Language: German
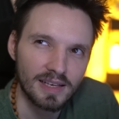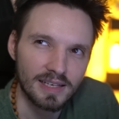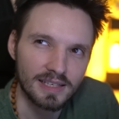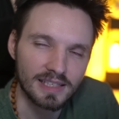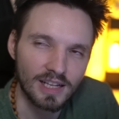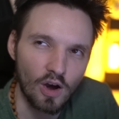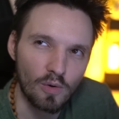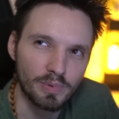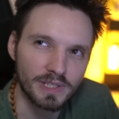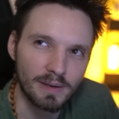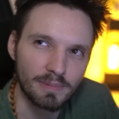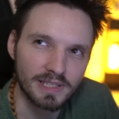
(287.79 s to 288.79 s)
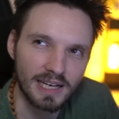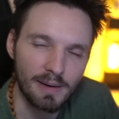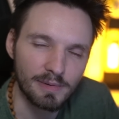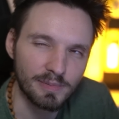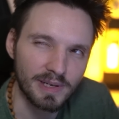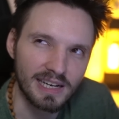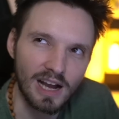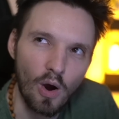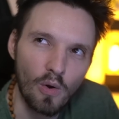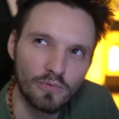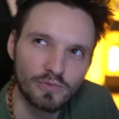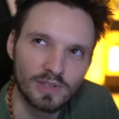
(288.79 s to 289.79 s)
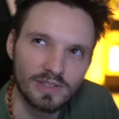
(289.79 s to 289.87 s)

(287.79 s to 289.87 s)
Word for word: Ich glaube, ich habe gesagt, habe ich mir gekauft?